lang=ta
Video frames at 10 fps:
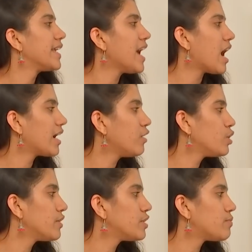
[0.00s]
ஏன்
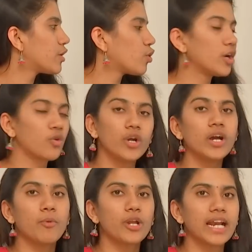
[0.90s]
அங்கேயும் இருபது ரூபாய் டோக்கன்
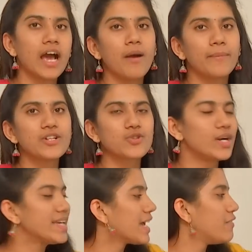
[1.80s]
கொடுக்க போறீங்களா அப்படின்னு சொல்லிட்டு